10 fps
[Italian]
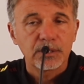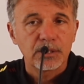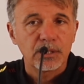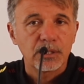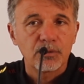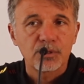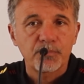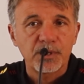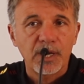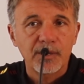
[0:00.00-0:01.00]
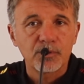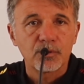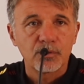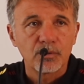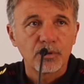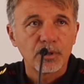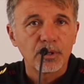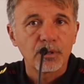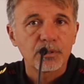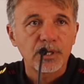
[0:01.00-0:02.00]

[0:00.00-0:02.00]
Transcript: Eh, lo sappiamo,